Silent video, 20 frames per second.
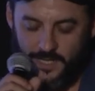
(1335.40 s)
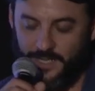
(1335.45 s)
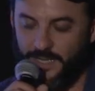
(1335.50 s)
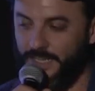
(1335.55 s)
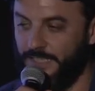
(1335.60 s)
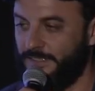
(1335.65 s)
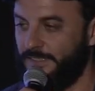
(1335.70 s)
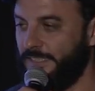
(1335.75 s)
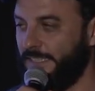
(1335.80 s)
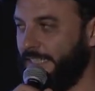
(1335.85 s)

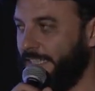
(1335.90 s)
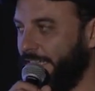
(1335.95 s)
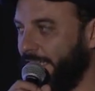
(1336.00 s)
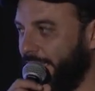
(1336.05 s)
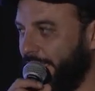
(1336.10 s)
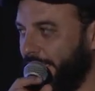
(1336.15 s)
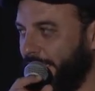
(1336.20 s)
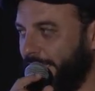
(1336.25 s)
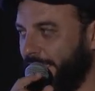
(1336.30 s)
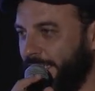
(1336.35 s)
Así
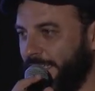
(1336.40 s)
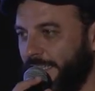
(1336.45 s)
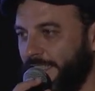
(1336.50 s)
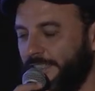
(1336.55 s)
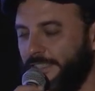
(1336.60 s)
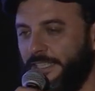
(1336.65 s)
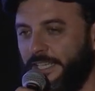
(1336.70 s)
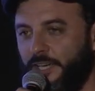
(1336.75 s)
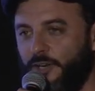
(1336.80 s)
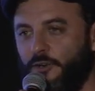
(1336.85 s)
que eh,
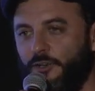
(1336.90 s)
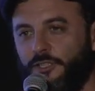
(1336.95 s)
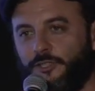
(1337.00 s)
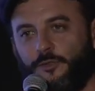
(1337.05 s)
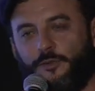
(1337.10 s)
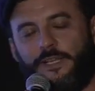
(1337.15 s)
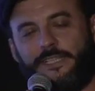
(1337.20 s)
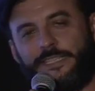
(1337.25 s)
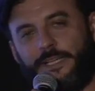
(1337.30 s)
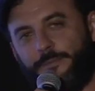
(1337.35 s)
Diego
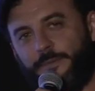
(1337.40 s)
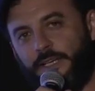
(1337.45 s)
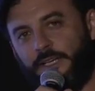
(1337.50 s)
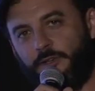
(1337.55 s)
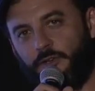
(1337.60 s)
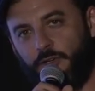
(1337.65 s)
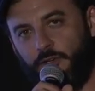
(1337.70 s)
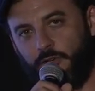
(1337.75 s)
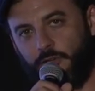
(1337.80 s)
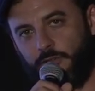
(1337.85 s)
hizo una etapa del
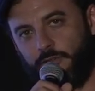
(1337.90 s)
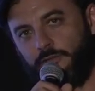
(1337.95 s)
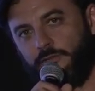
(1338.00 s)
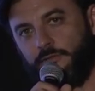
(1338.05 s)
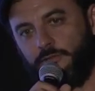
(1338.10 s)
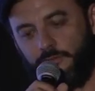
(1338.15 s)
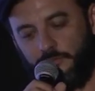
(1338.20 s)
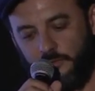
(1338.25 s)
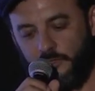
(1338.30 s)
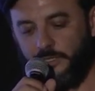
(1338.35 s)
color
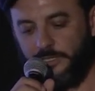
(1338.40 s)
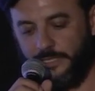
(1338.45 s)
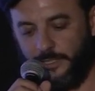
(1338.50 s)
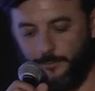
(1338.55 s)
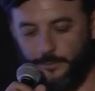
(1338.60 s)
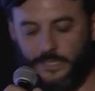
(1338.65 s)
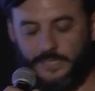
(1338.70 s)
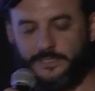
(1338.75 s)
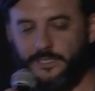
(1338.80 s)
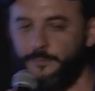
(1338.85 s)
y
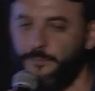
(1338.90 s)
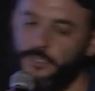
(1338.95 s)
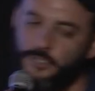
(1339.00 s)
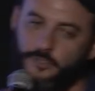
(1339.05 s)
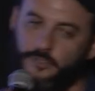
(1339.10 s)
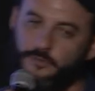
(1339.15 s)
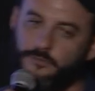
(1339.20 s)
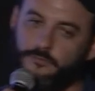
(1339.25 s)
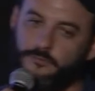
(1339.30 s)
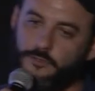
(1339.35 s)
después la
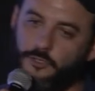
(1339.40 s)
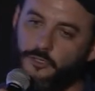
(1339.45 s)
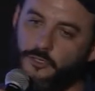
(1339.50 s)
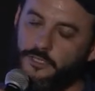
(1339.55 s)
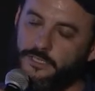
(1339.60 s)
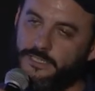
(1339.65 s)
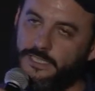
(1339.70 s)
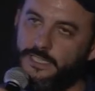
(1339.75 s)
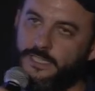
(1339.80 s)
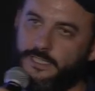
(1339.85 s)
terminó un
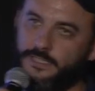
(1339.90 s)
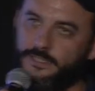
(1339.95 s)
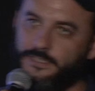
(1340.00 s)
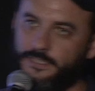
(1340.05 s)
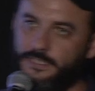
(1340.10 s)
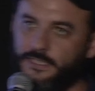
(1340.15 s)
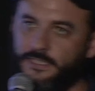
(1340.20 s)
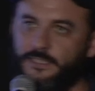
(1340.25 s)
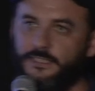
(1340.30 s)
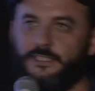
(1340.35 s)
colorista en
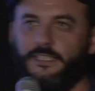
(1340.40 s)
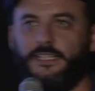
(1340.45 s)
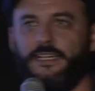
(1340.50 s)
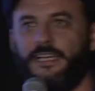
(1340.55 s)
Argentina.